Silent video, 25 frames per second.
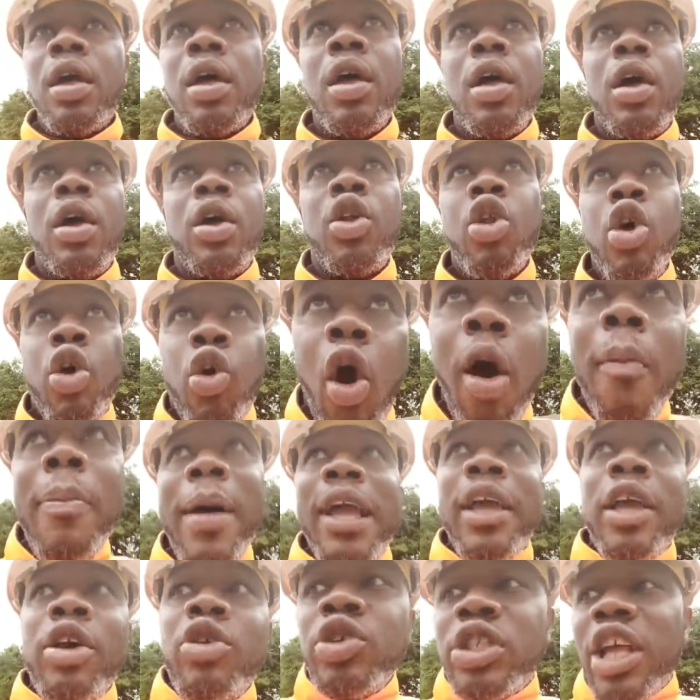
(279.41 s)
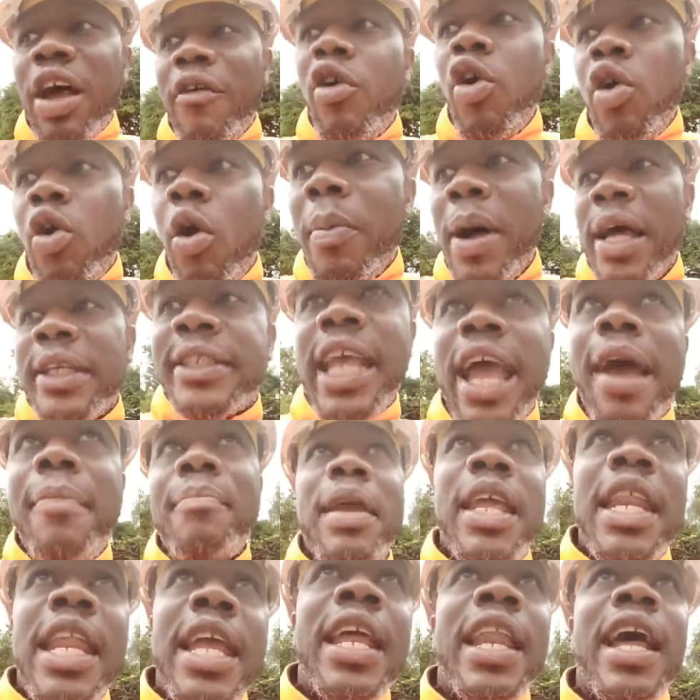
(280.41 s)
le combat que nous avons commencé à
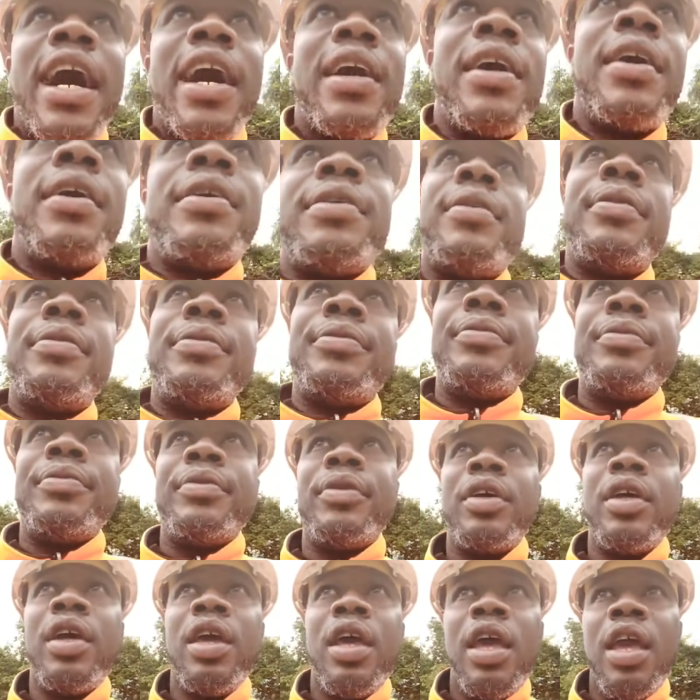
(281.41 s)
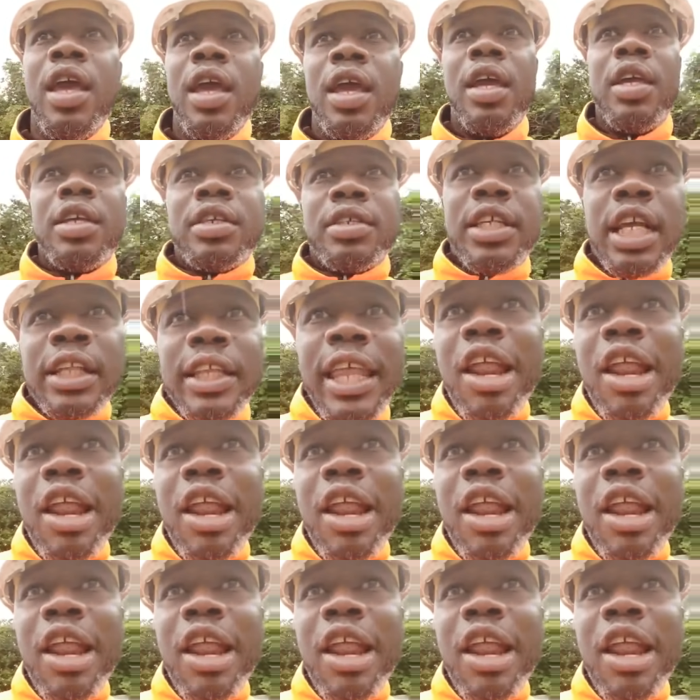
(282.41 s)
mener là, c'était le